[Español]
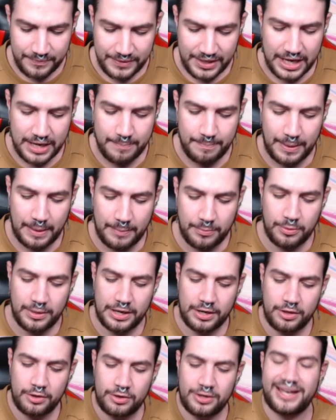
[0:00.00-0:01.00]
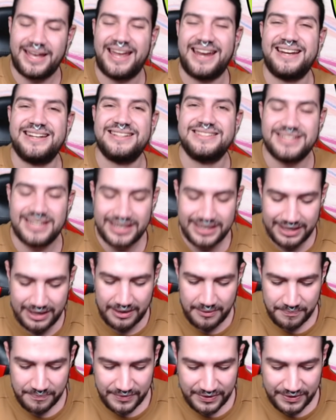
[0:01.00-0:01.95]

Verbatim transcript: el Papu Bardock enseñe